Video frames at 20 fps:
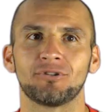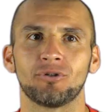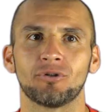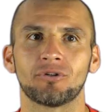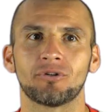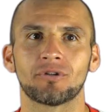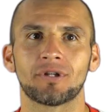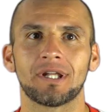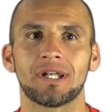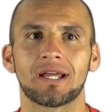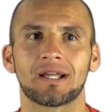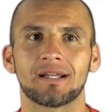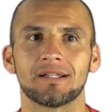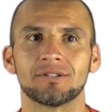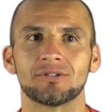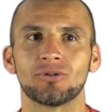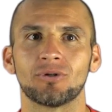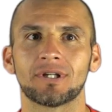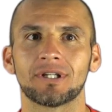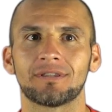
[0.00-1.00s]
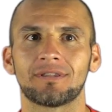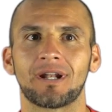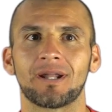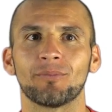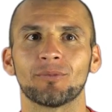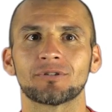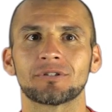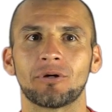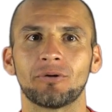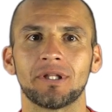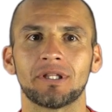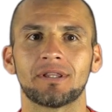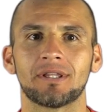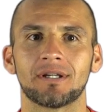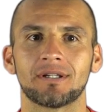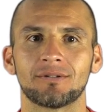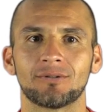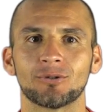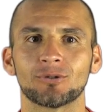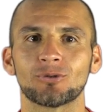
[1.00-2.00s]
Yo creo que la canción que traemos
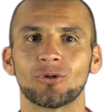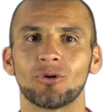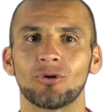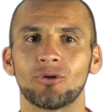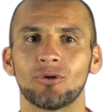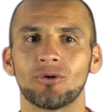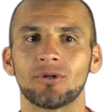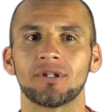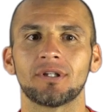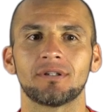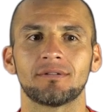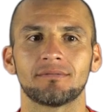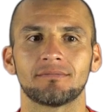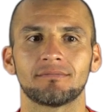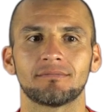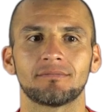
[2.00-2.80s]
ahorita, no solo yo y